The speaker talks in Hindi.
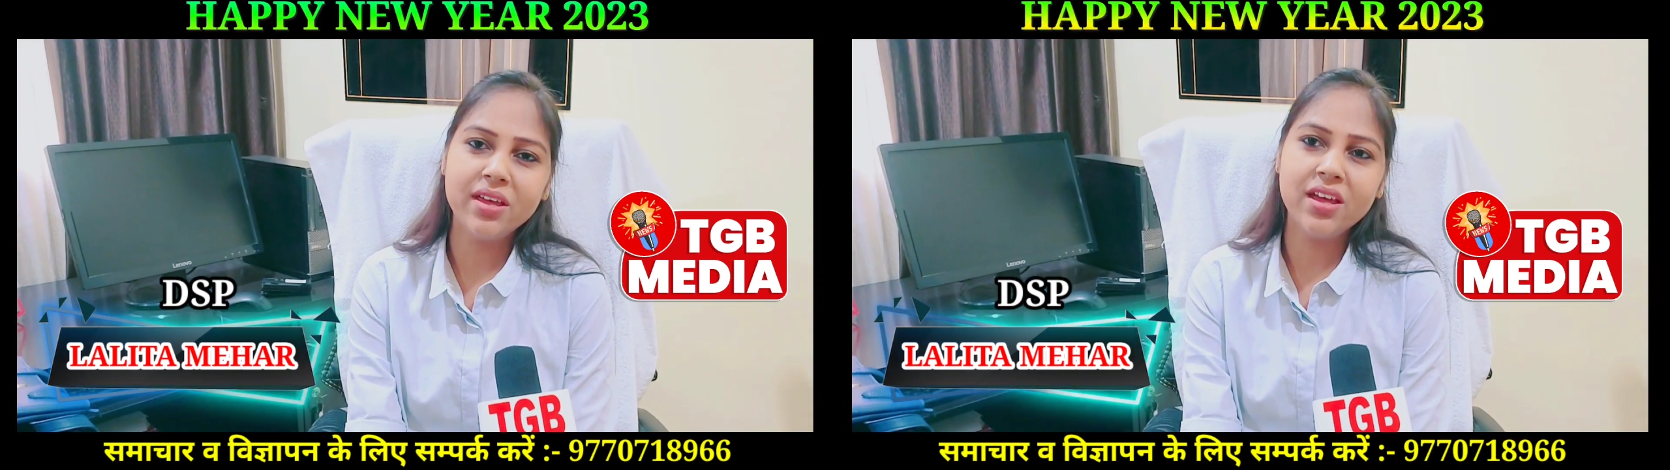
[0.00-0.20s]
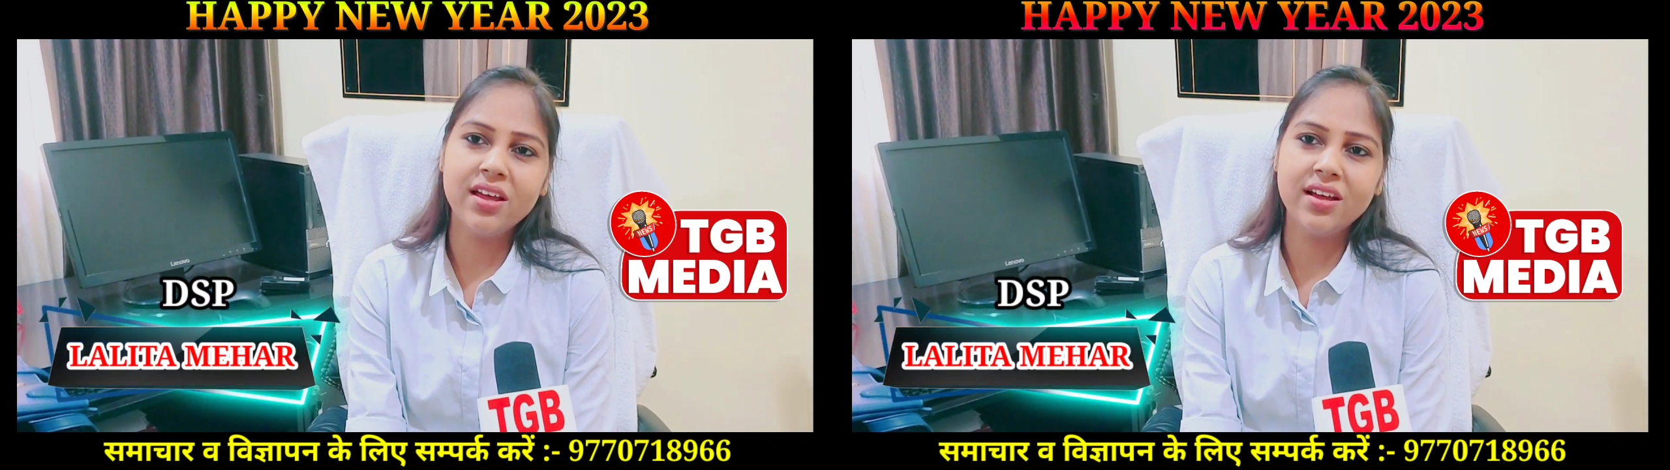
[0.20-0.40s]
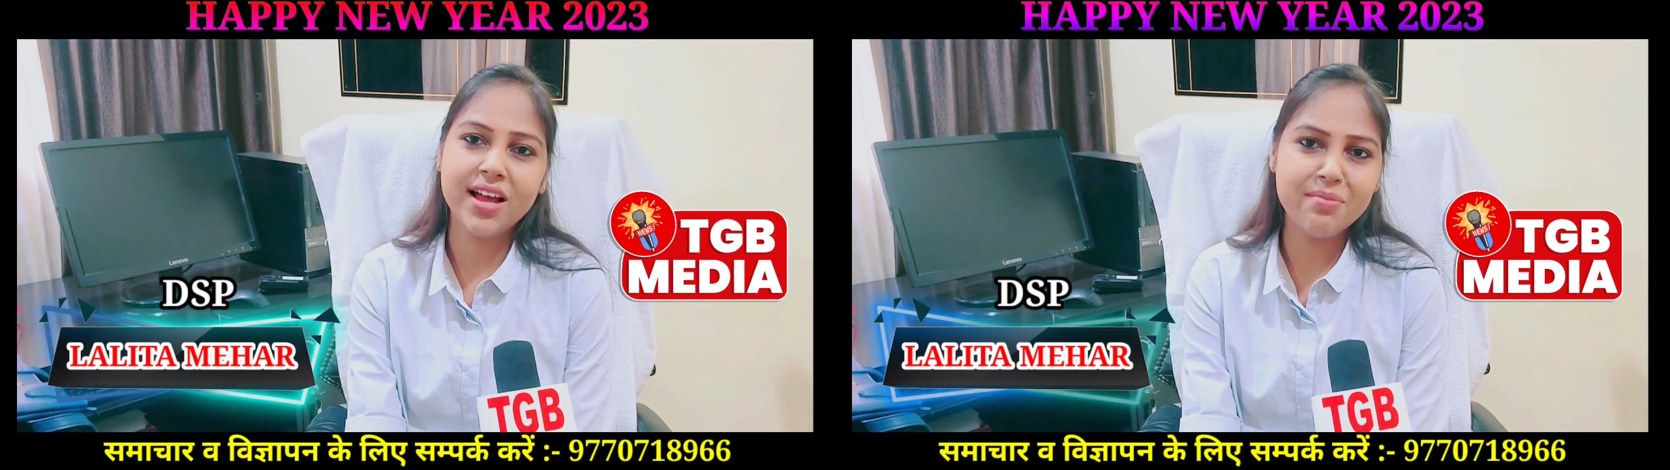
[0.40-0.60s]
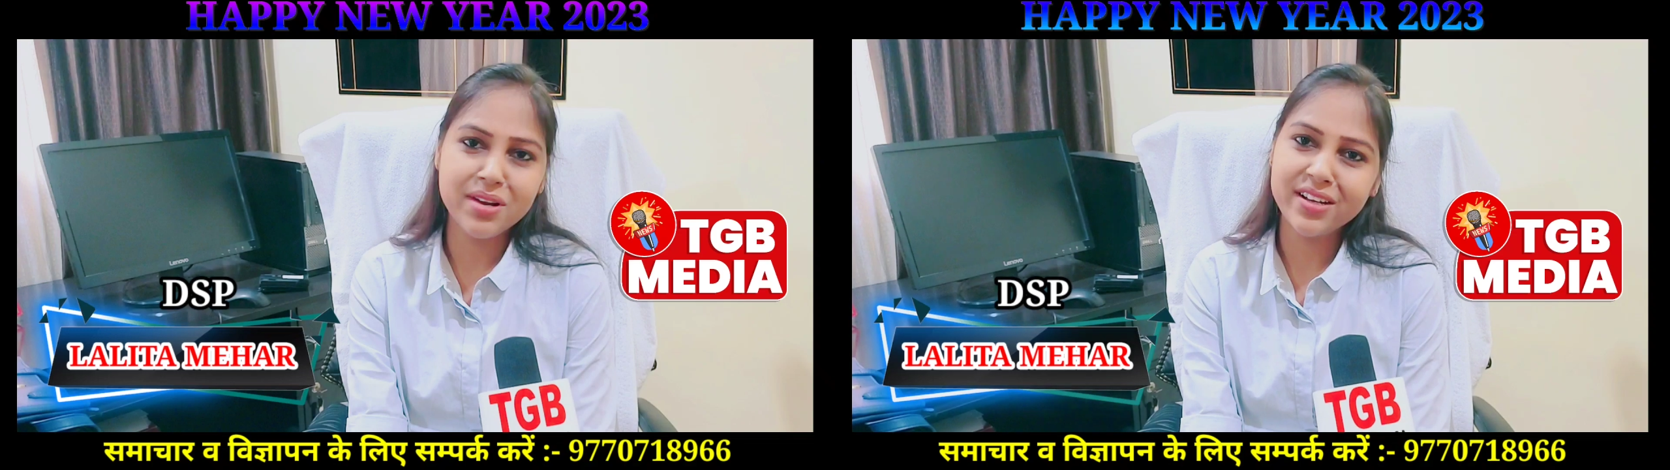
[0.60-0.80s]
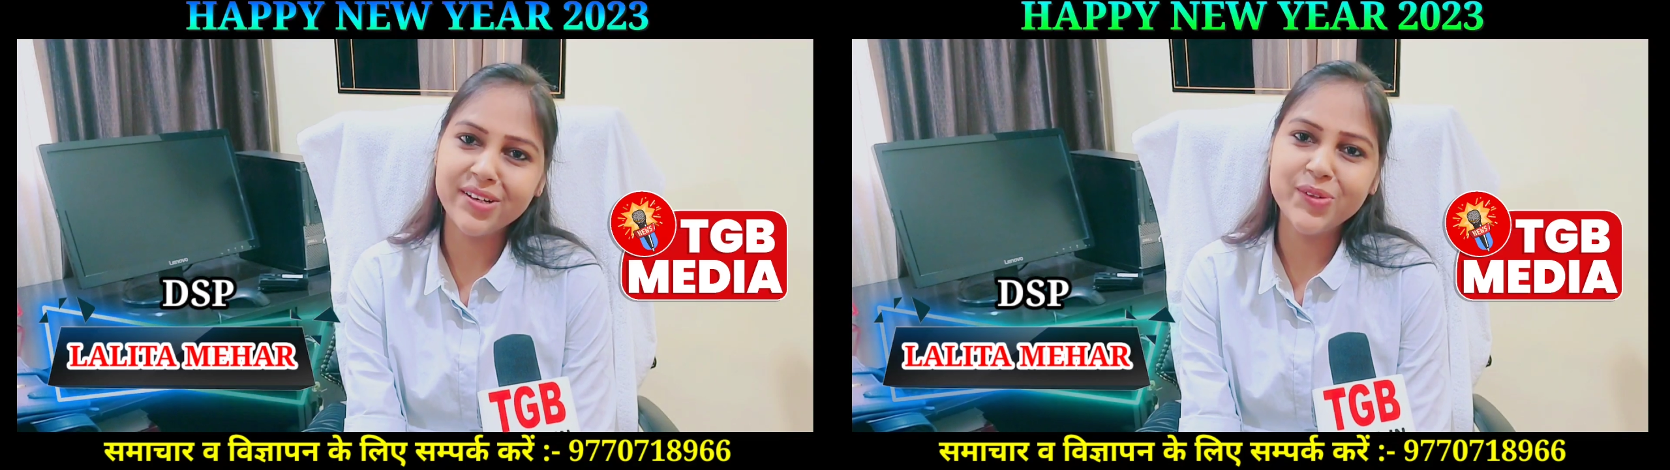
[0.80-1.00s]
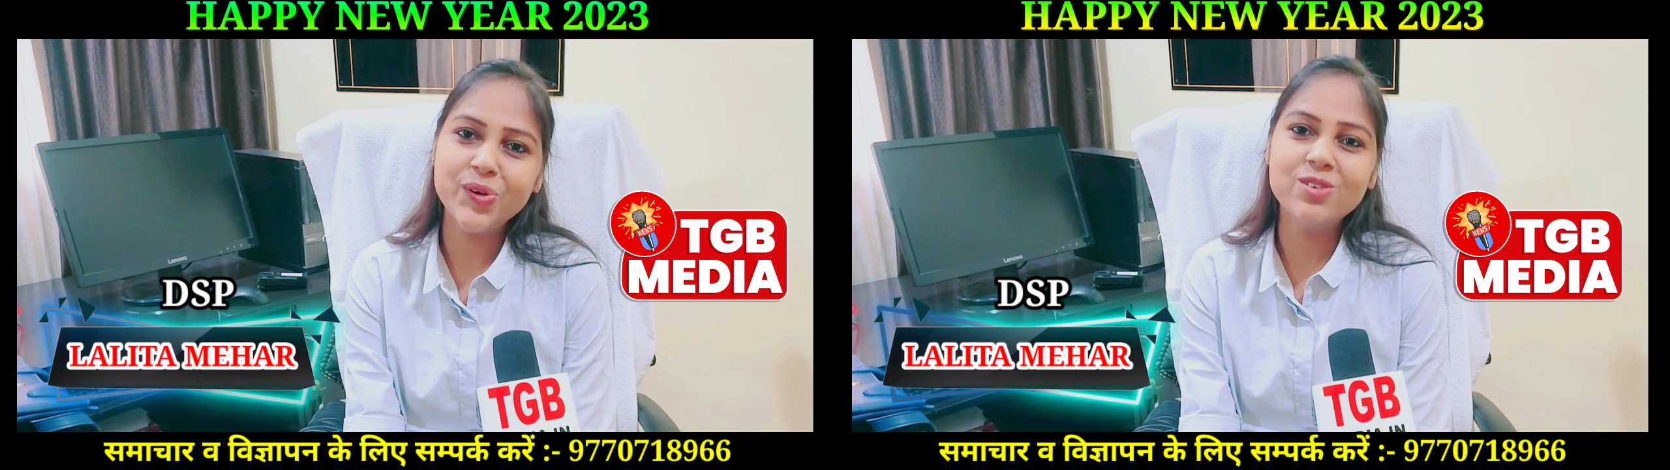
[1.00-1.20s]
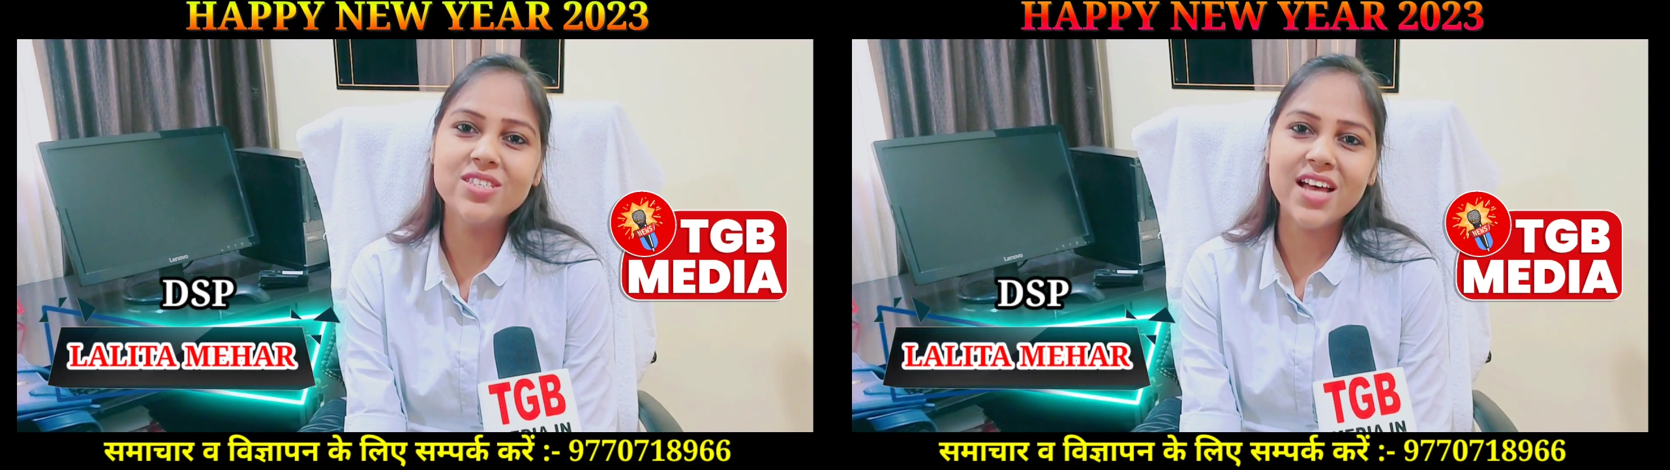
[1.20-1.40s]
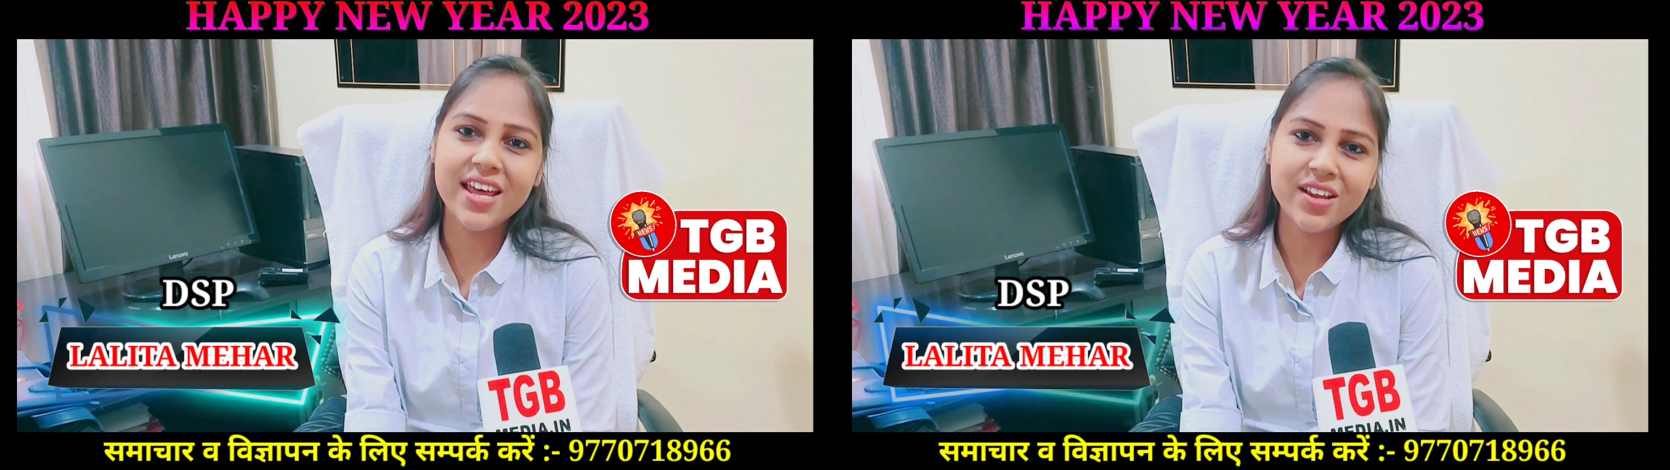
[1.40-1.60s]
मैं कामना करती हूँ कि वो
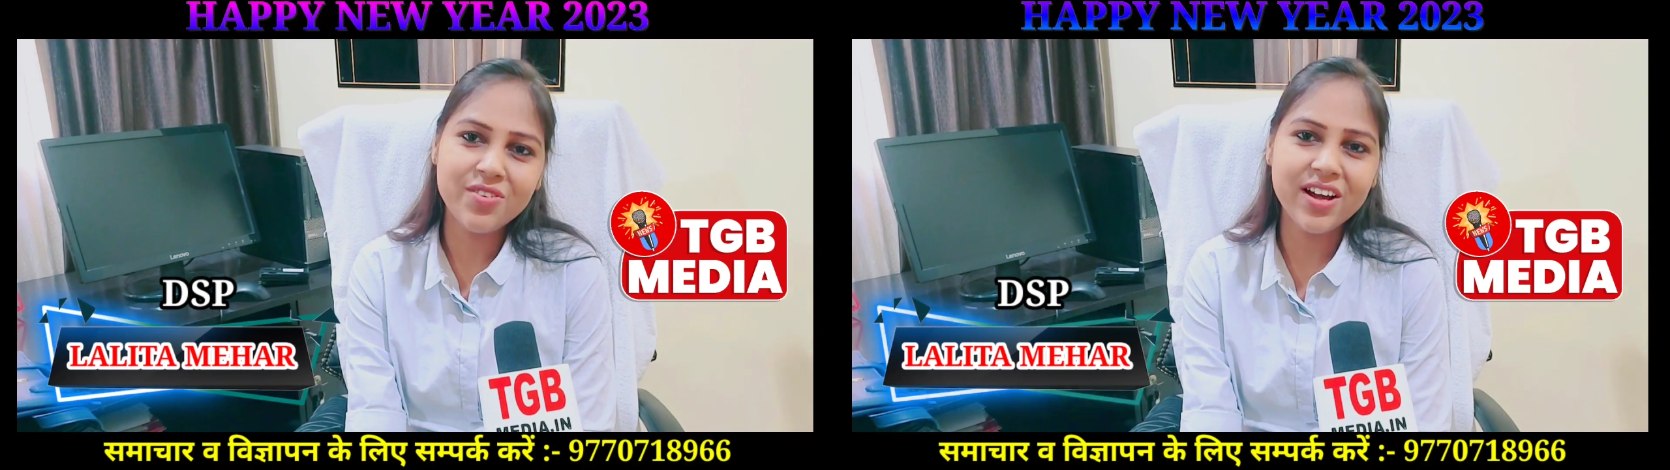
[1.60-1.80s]
सारी